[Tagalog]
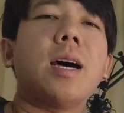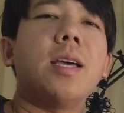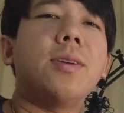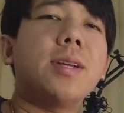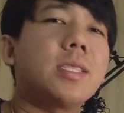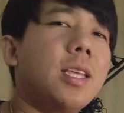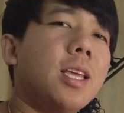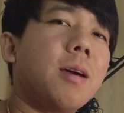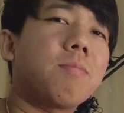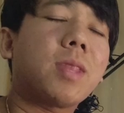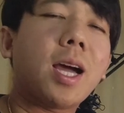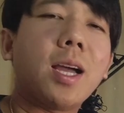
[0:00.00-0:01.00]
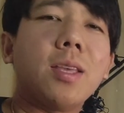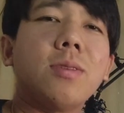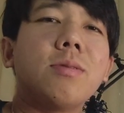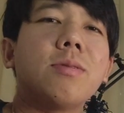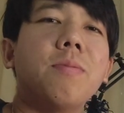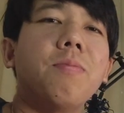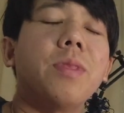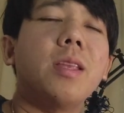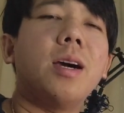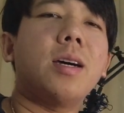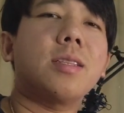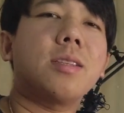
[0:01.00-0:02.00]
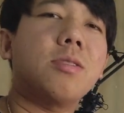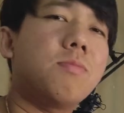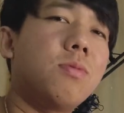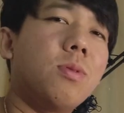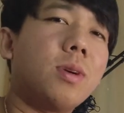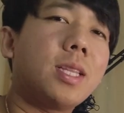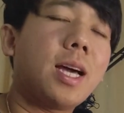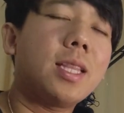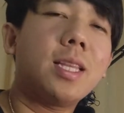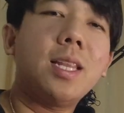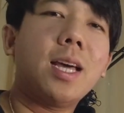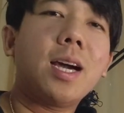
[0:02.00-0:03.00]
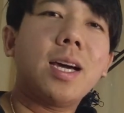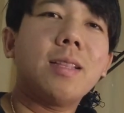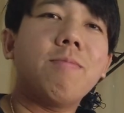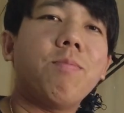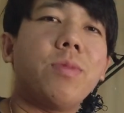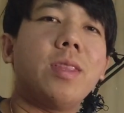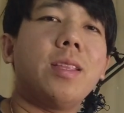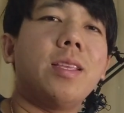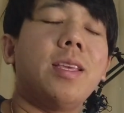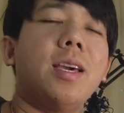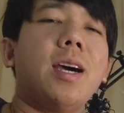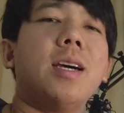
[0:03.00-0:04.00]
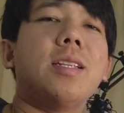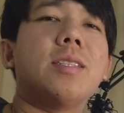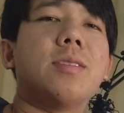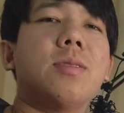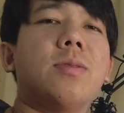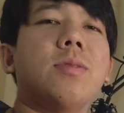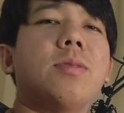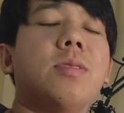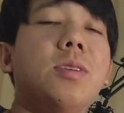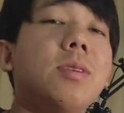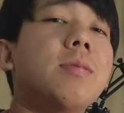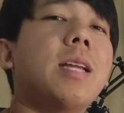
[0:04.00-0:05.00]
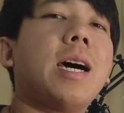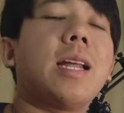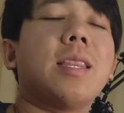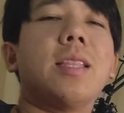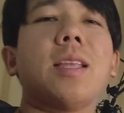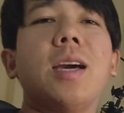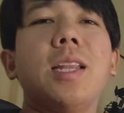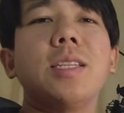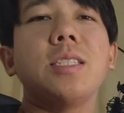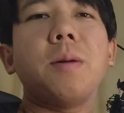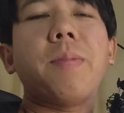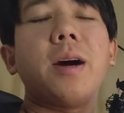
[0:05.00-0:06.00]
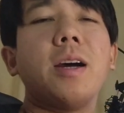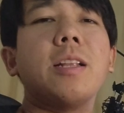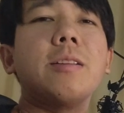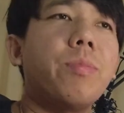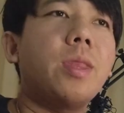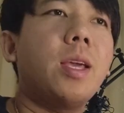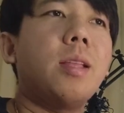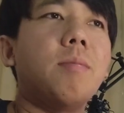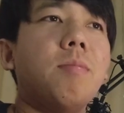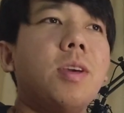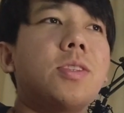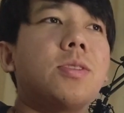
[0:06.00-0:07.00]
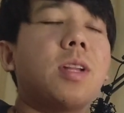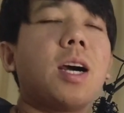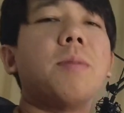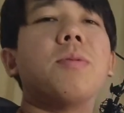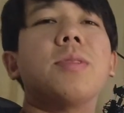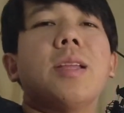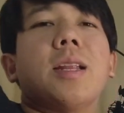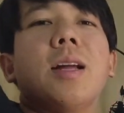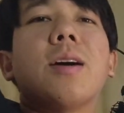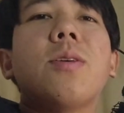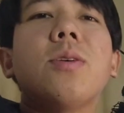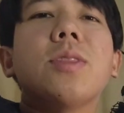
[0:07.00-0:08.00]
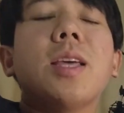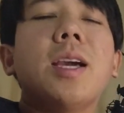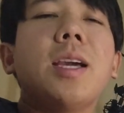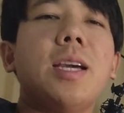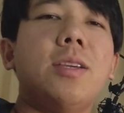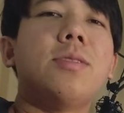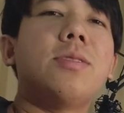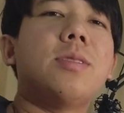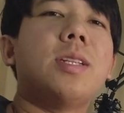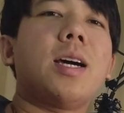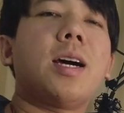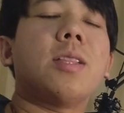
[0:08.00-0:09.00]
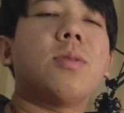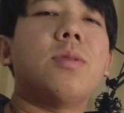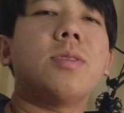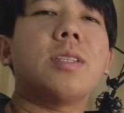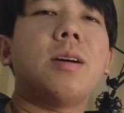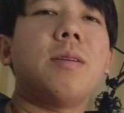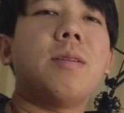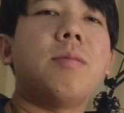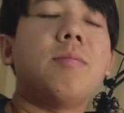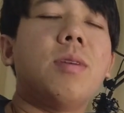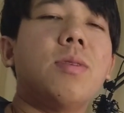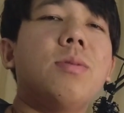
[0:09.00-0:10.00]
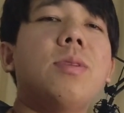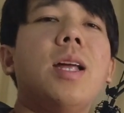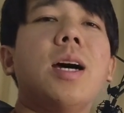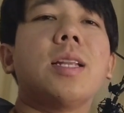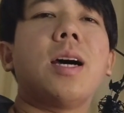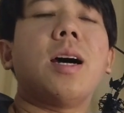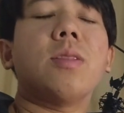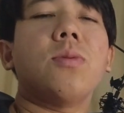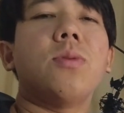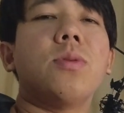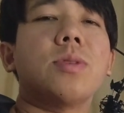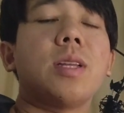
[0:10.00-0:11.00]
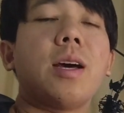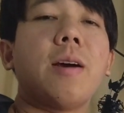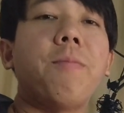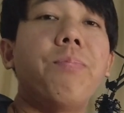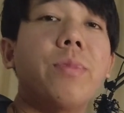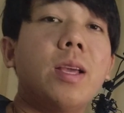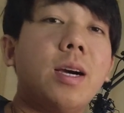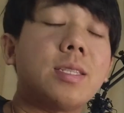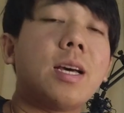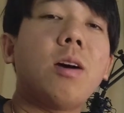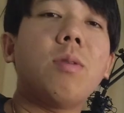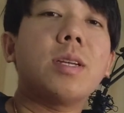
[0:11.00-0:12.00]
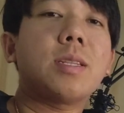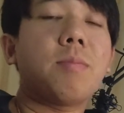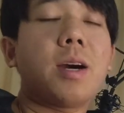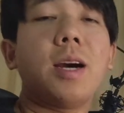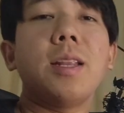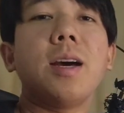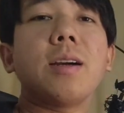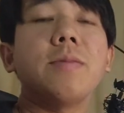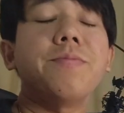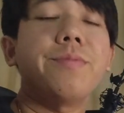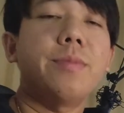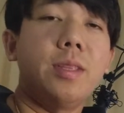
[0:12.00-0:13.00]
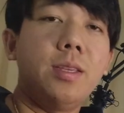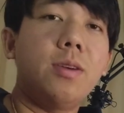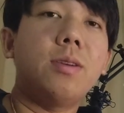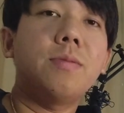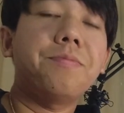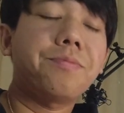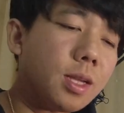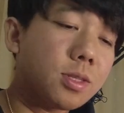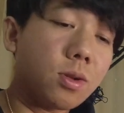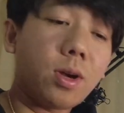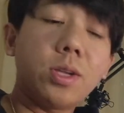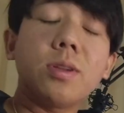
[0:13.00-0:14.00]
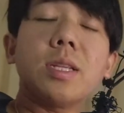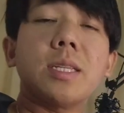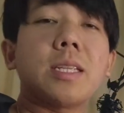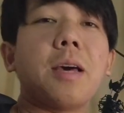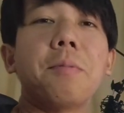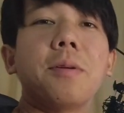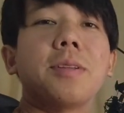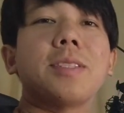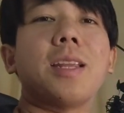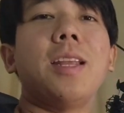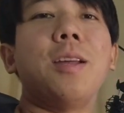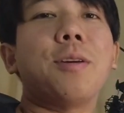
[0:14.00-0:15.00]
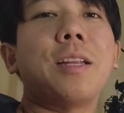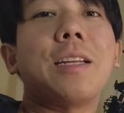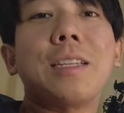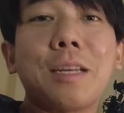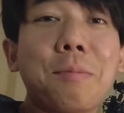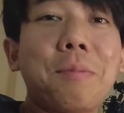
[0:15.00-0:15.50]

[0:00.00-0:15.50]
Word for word: tayo, nagsikap tayo. Uh, sinubukan natin lahat. Yan, so yun, nakarating tayo ng Japan, then medyo nakapundar ng konti, ayun, nakatulong sa magulang, nakatulong sa asawa, sa mga anak, yun. So ngayon, nasasabi ko sa sarili ko na nasa